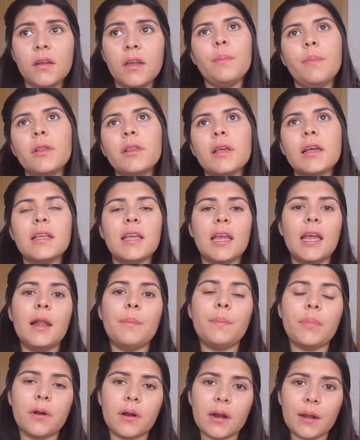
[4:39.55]
Podcast que es el
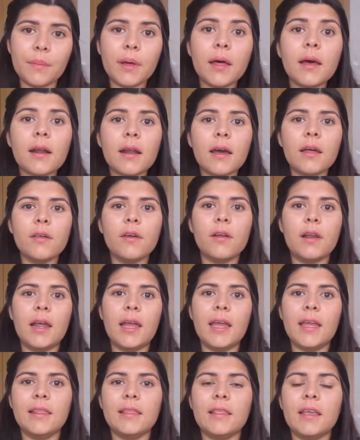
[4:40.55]
programa de radio, la
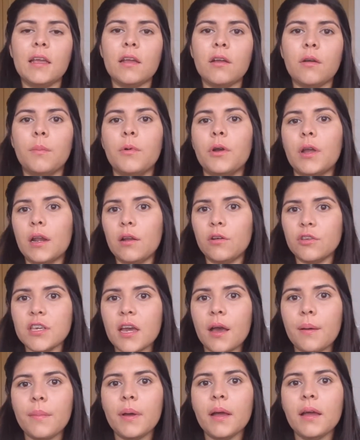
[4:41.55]
gente como que lo
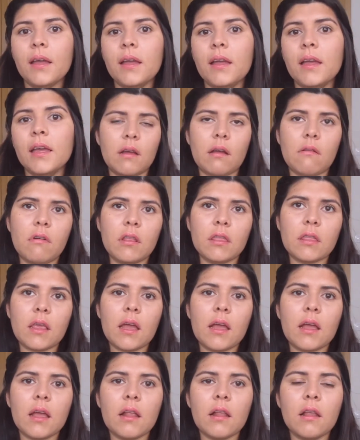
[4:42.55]
llama, le
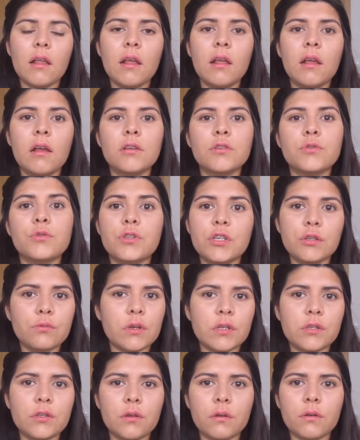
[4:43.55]
cuenta su
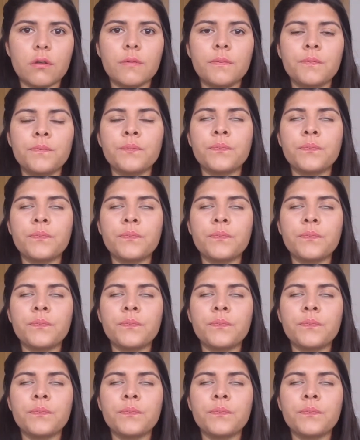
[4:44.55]
situación.